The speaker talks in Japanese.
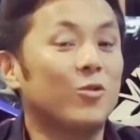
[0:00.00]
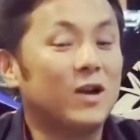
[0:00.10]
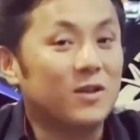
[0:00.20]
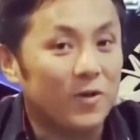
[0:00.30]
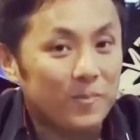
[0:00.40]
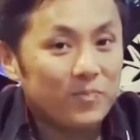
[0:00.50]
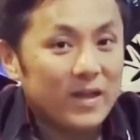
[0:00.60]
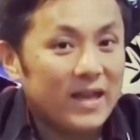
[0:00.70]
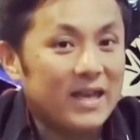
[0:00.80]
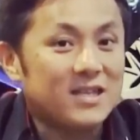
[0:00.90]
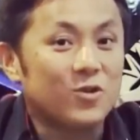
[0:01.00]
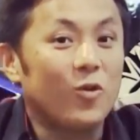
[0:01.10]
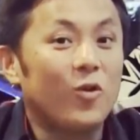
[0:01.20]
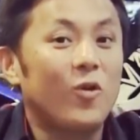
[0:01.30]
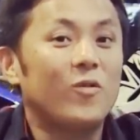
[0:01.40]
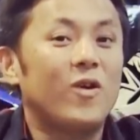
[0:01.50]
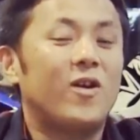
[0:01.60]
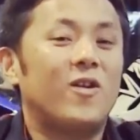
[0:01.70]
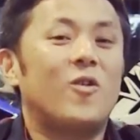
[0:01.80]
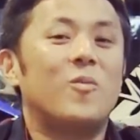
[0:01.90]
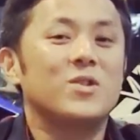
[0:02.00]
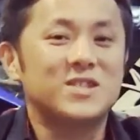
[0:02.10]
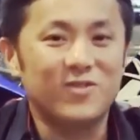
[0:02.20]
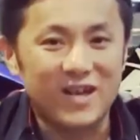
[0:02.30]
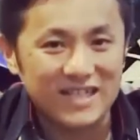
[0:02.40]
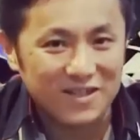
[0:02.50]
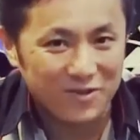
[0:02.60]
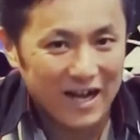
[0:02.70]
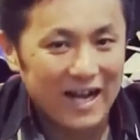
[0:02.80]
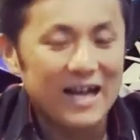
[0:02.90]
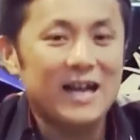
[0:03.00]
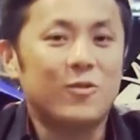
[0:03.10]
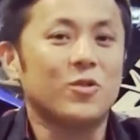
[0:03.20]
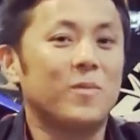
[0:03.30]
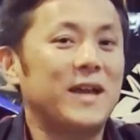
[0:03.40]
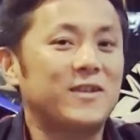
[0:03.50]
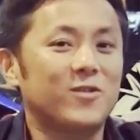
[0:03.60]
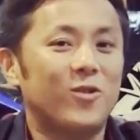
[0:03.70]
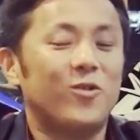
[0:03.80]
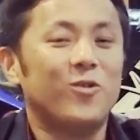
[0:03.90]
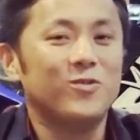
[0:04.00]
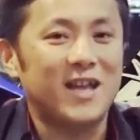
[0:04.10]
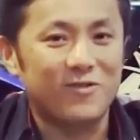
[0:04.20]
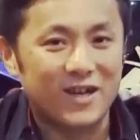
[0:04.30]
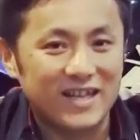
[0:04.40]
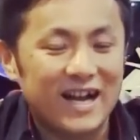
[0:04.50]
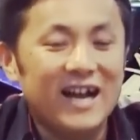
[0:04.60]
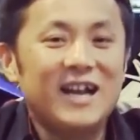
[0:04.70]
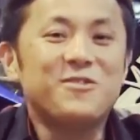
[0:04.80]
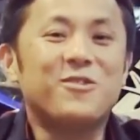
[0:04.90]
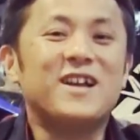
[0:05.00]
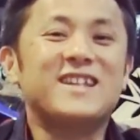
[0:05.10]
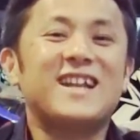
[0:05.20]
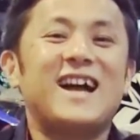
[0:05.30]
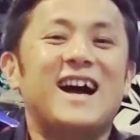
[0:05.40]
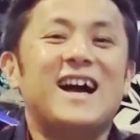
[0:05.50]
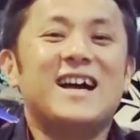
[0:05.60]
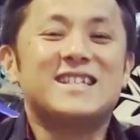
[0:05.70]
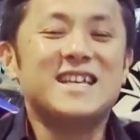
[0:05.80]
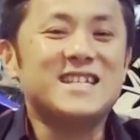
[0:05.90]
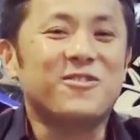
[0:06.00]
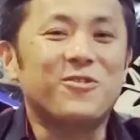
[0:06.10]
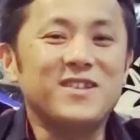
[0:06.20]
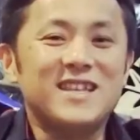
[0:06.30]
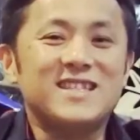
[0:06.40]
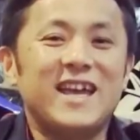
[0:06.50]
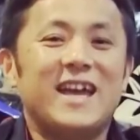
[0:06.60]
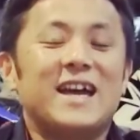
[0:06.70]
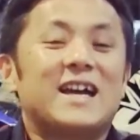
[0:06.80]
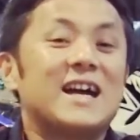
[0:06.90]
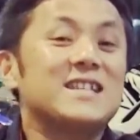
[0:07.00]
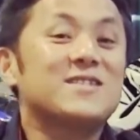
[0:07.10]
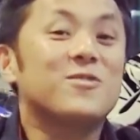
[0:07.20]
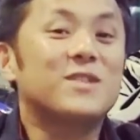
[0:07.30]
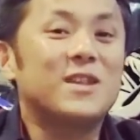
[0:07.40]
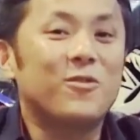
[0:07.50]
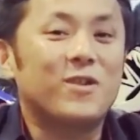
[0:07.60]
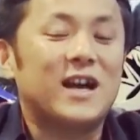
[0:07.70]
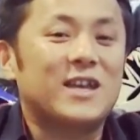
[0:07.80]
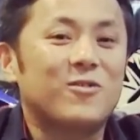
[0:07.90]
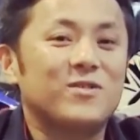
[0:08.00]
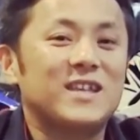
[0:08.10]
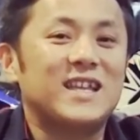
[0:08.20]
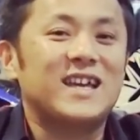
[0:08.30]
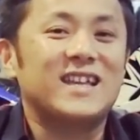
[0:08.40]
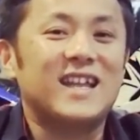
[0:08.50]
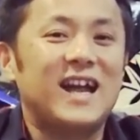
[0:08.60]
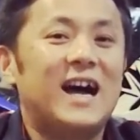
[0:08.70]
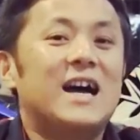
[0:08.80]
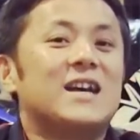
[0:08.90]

動画の、情報をお持ちの方とか、このバイクのオーナーの方、よかったらぜひそこにですね、感想などを書き込んでいただけたら